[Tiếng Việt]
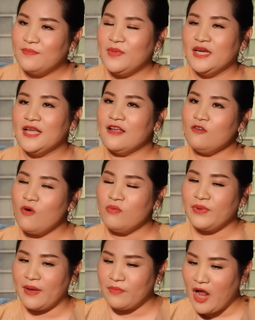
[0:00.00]
Mình kết
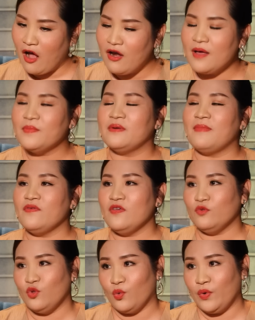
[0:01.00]
hôn năm đó là mình bao
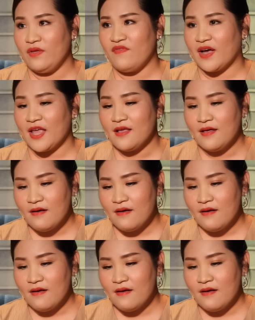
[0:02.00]
nhiêu tuổi và cái